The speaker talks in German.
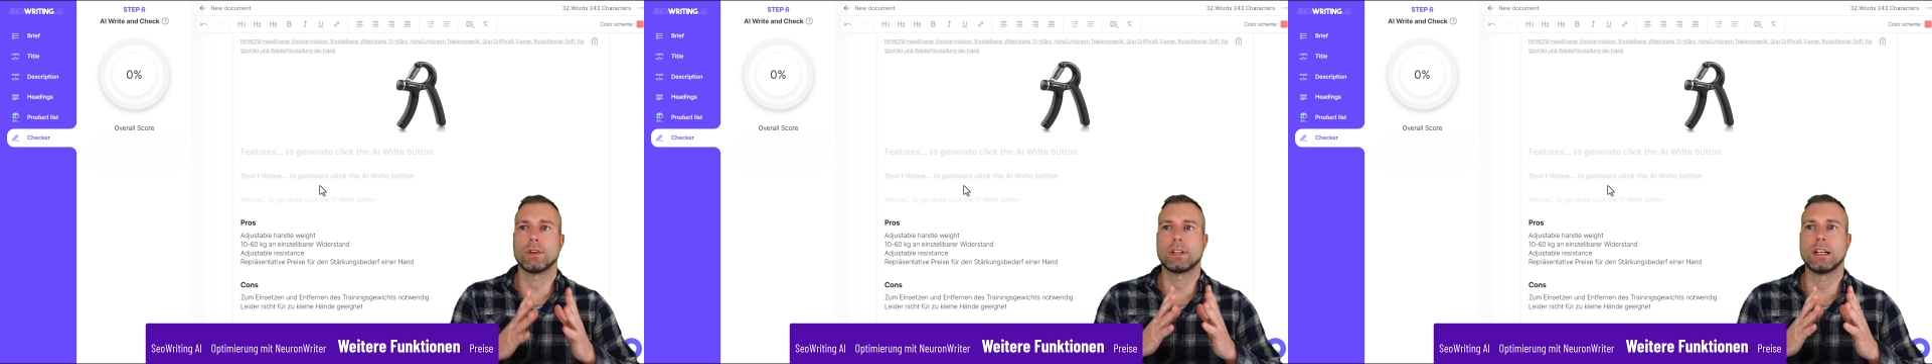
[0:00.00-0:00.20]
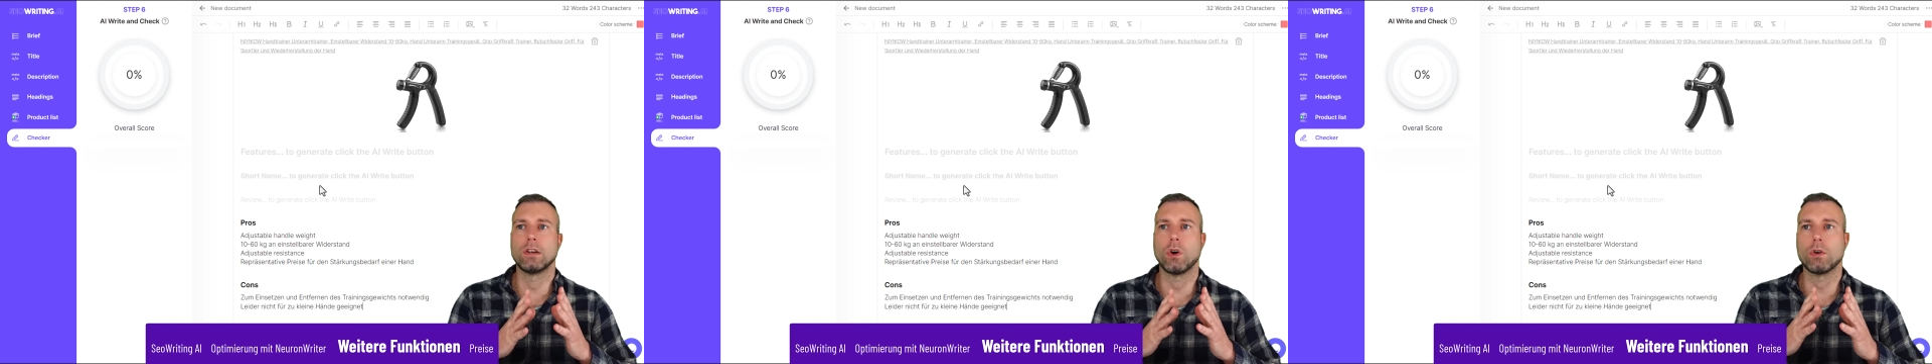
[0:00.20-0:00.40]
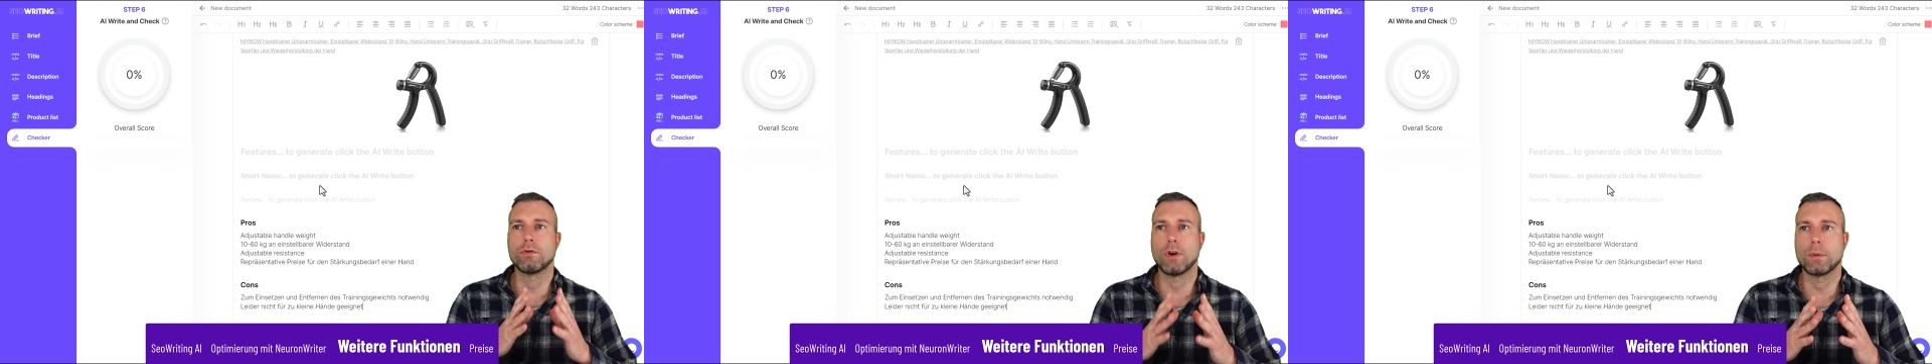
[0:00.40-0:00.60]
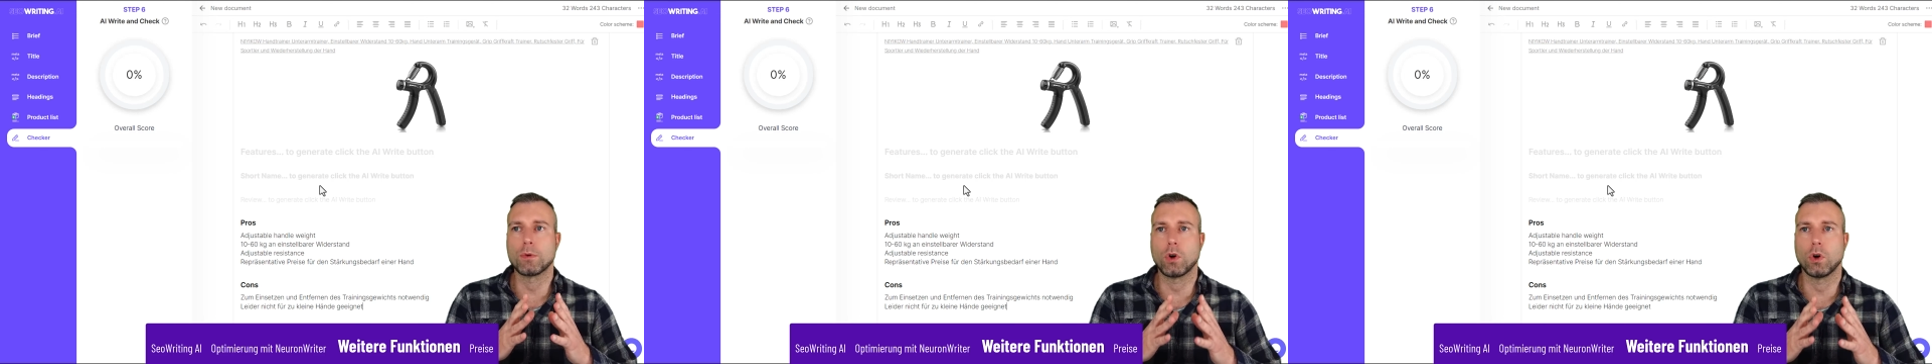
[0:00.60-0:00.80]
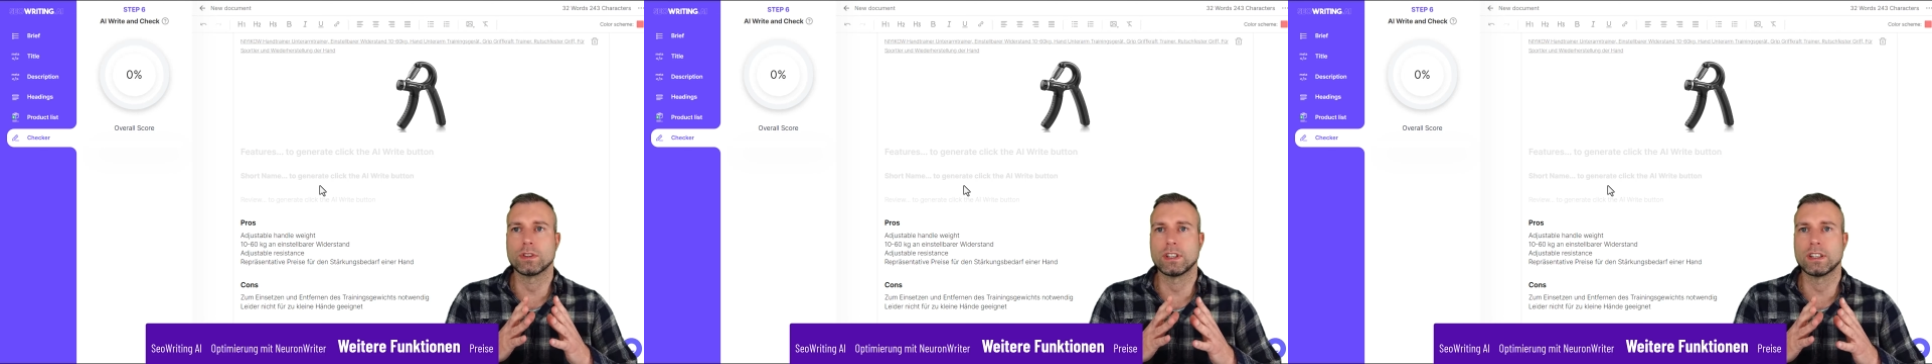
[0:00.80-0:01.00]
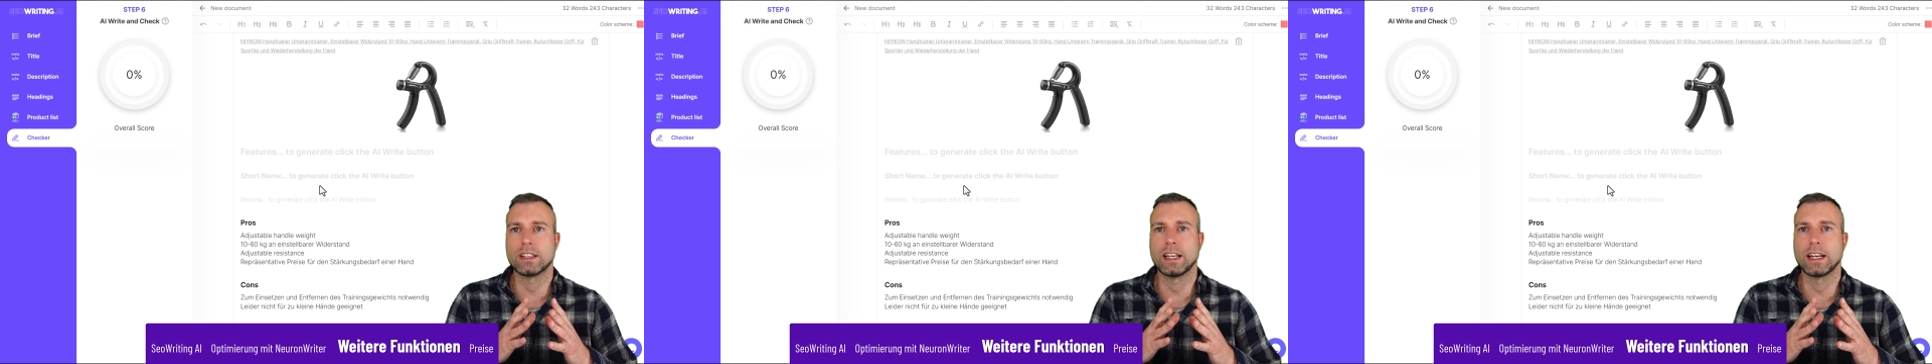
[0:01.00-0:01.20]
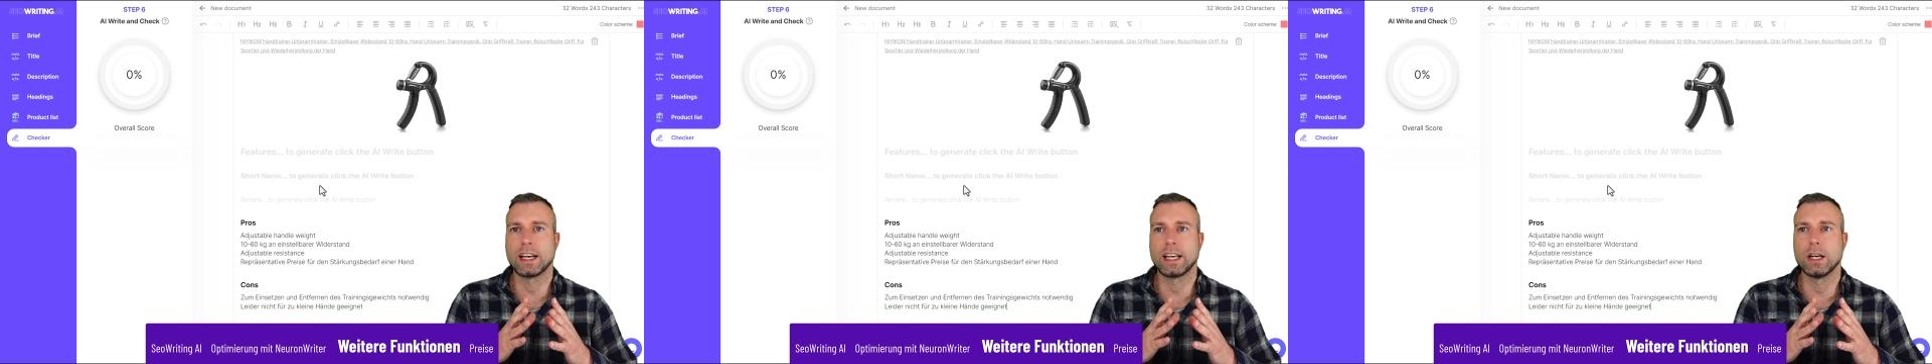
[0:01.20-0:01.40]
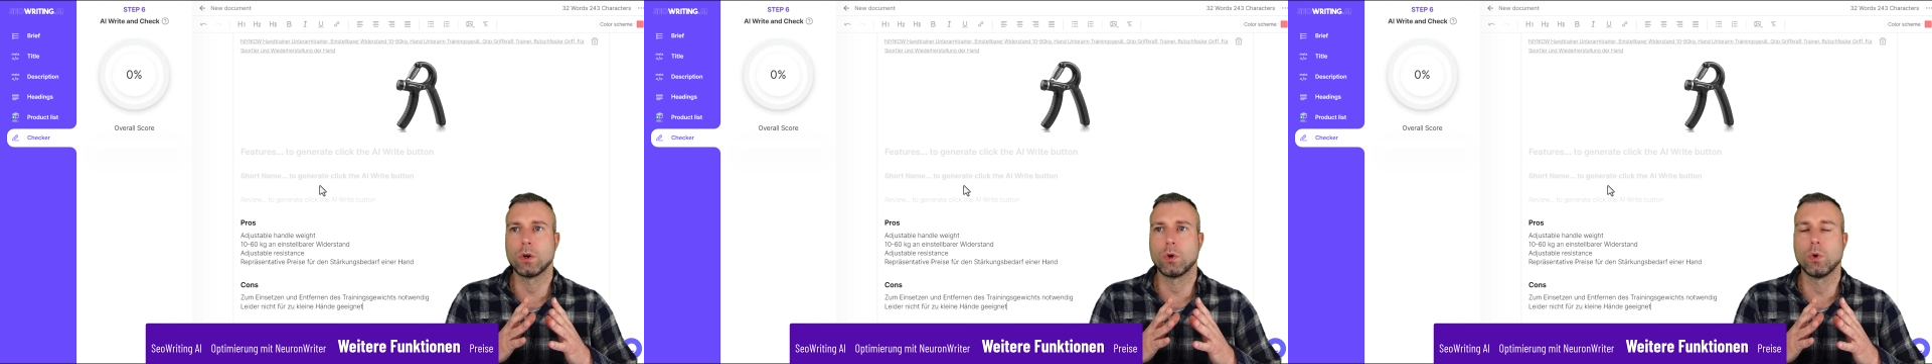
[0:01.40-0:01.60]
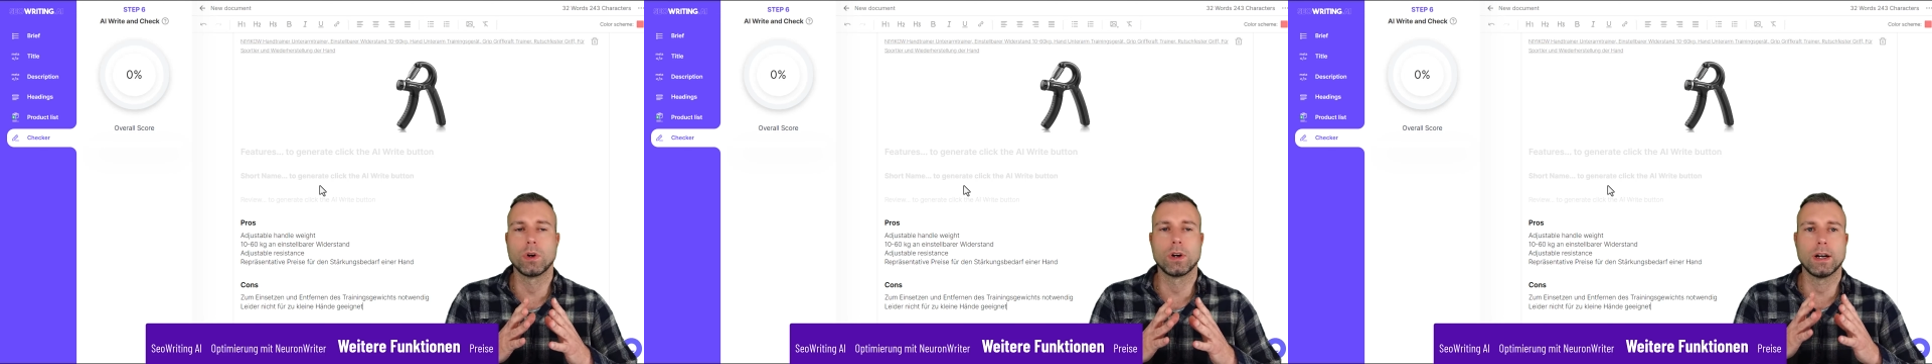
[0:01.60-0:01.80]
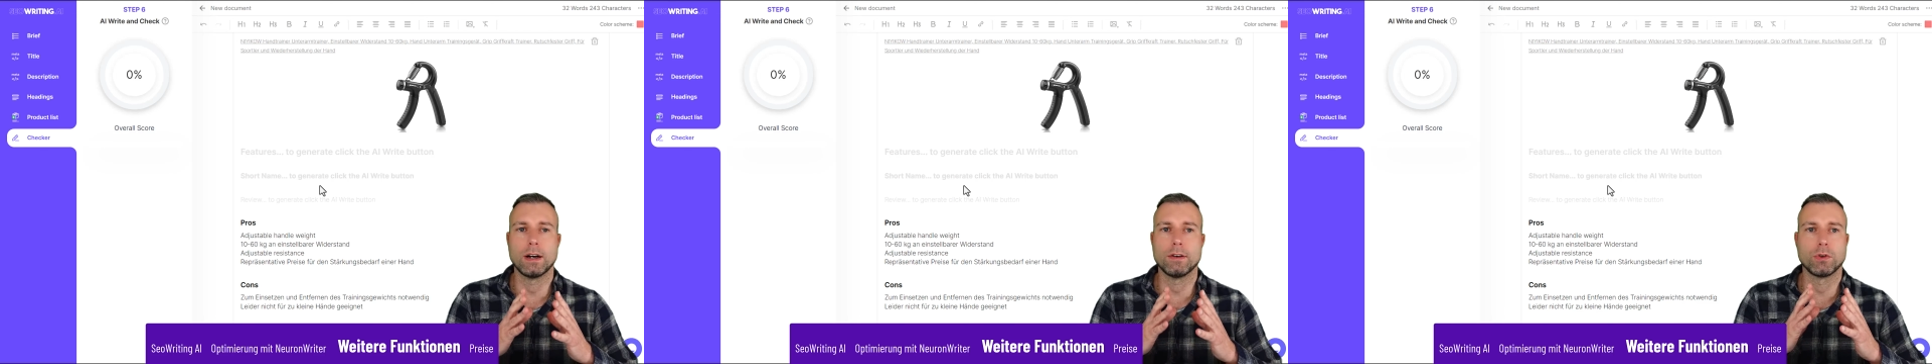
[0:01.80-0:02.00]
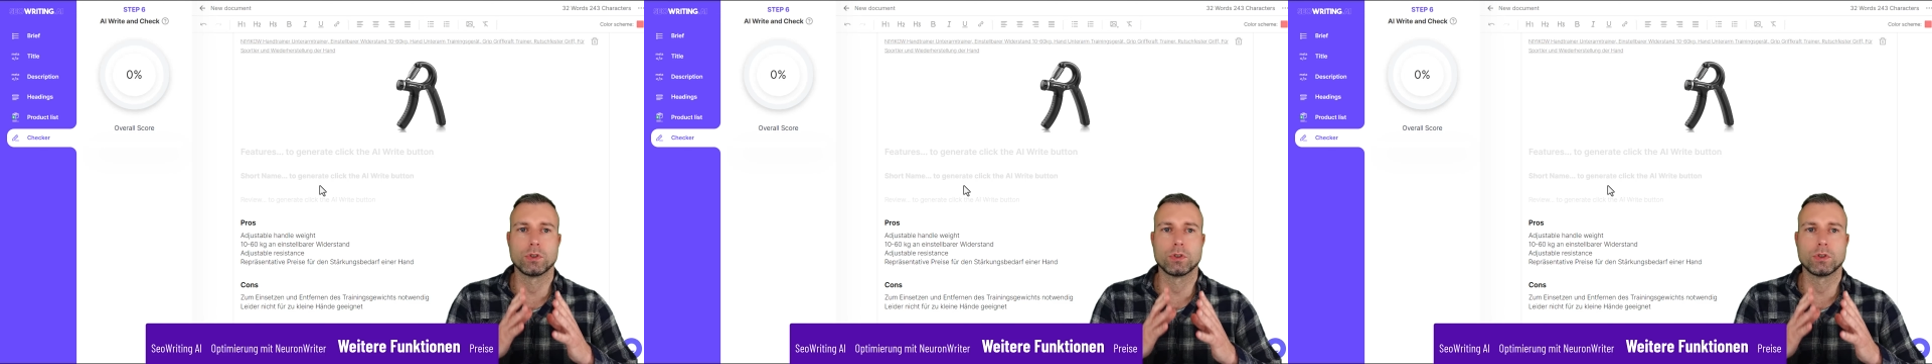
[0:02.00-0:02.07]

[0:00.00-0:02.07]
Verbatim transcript: die Longform-Content-Generierung äh,